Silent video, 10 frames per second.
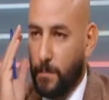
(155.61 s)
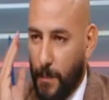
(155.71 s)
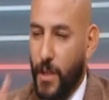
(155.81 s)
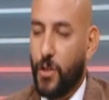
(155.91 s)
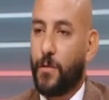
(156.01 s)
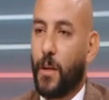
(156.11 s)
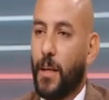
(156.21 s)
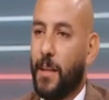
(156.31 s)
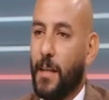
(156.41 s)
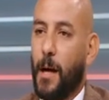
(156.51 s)
ماشي في
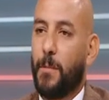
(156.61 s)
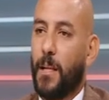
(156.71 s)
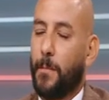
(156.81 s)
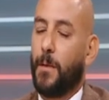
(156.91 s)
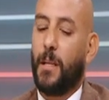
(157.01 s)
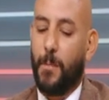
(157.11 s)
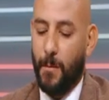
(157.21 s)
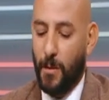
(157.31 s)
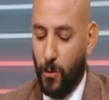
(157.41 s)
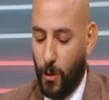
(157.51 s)
طريق الدعم
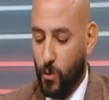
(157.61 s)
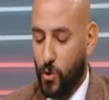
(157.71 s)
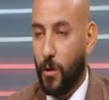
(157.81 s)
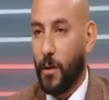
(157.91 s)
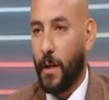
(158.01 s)
لنبيل عمال دونجا وان شاء